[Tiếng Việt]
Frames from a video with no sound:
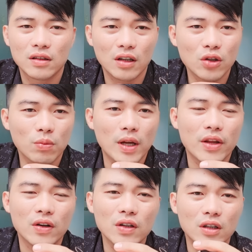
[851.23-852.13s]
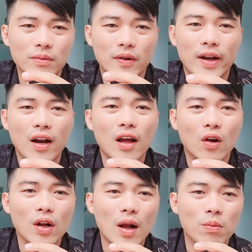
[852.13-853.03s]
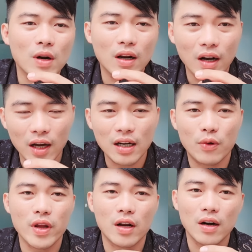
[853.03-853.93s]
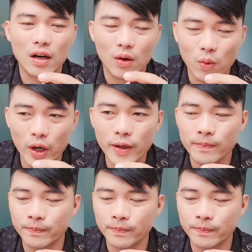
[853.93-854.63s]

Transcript: nói chung là những người mà phải là có công rất là lớn hậu nhân rất là quý